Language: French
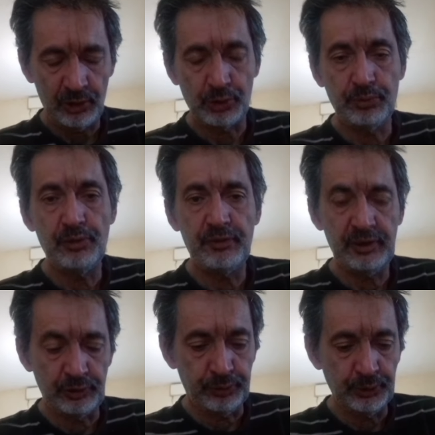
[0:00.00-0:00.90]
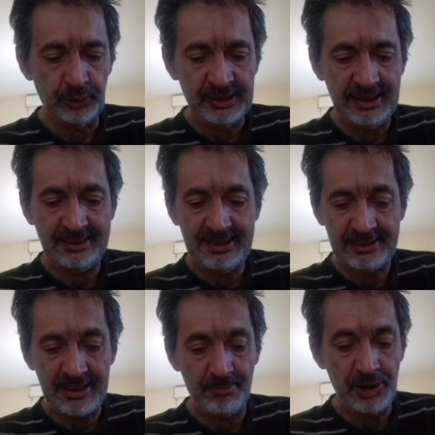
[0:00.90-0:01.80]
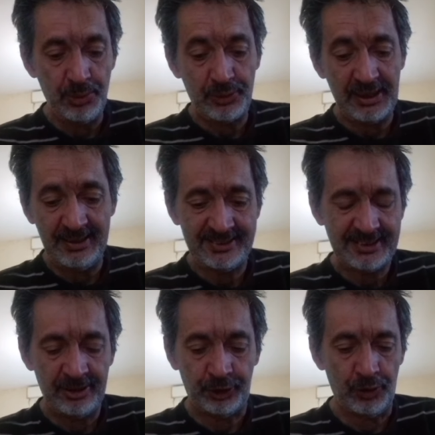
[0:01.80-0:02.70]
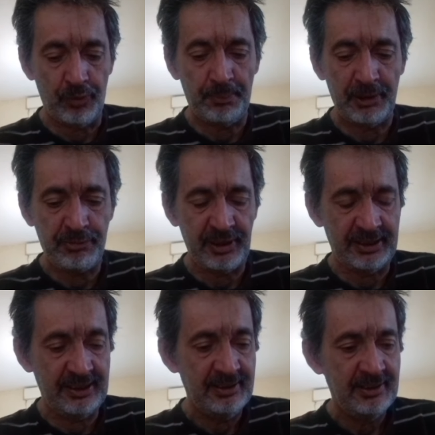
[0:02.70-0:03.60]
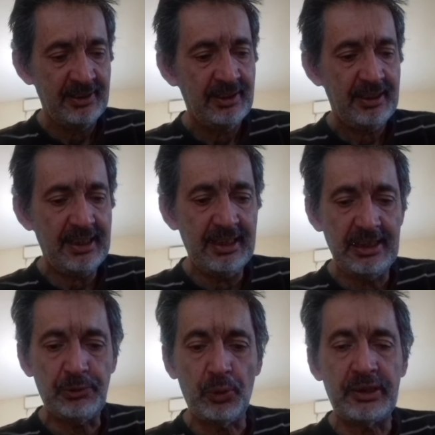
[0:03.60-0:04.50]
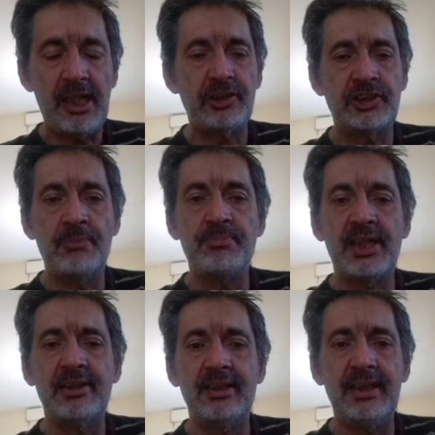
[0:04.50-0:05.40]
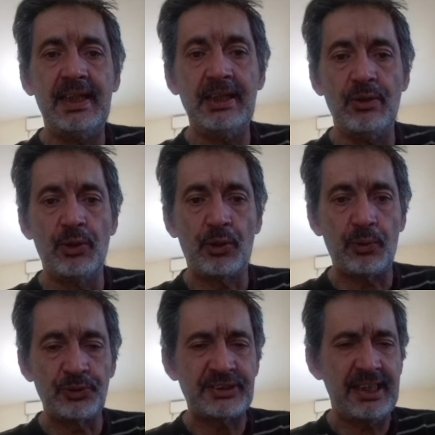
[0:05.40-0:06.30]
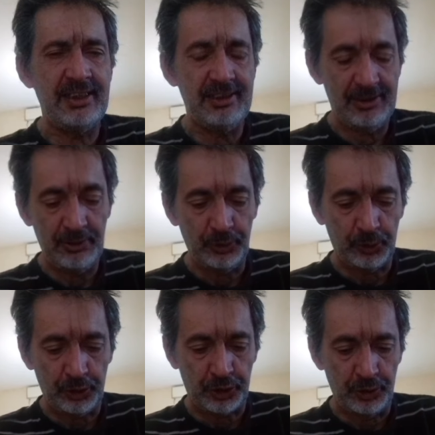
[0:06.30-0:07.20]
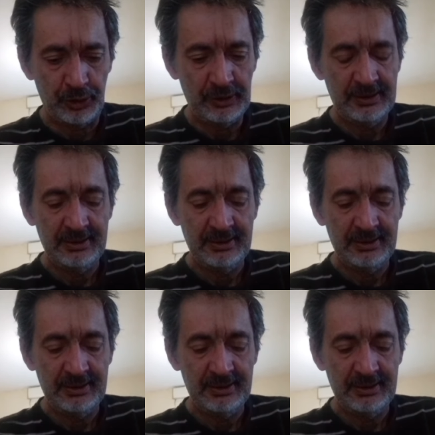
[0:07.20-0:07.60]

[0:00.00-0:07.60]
Je vous vais vous donner la dernière minute et les 5 chevaux préférés, et les tocards que j'aime bien, et le conseil de jeu.